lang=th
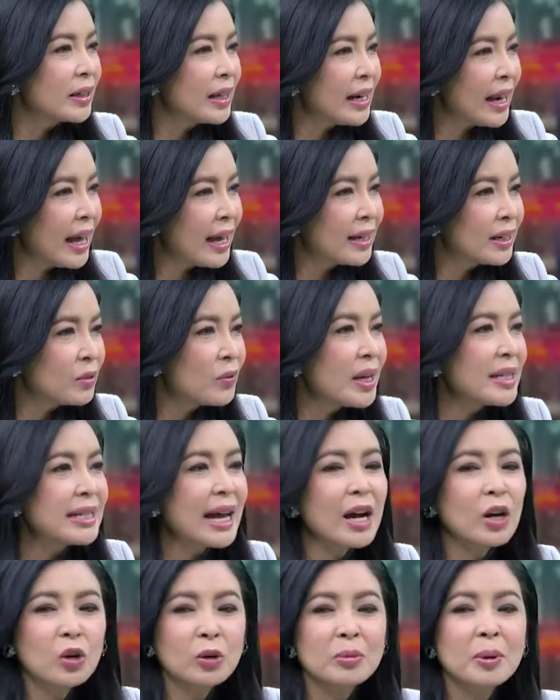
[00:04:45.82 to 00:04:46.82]
งนั่นแหละหรือว่าส
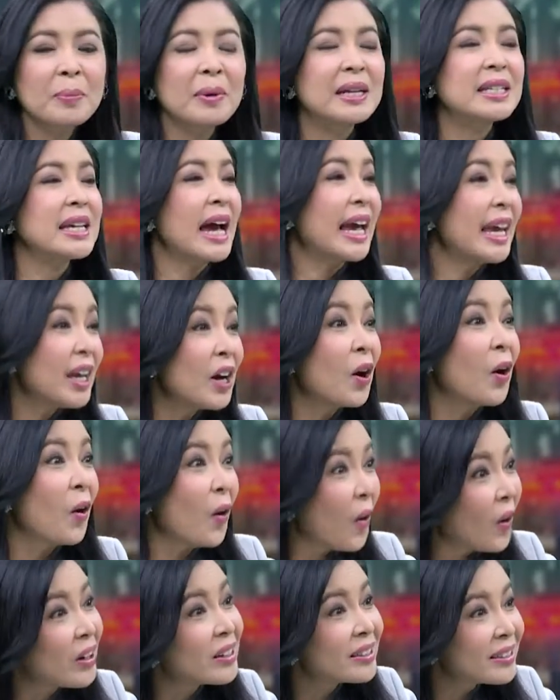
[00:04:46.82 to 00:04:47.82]
ร้างคนเพื่อไปใช้ข
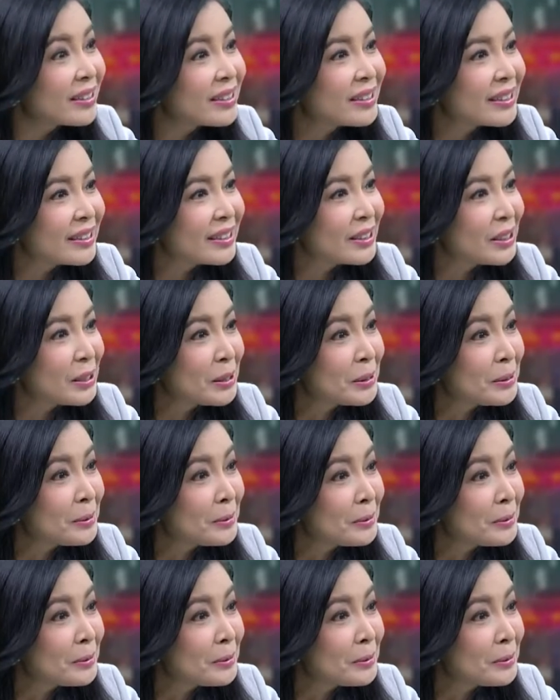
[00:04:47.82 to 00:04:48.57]
องไปสร้า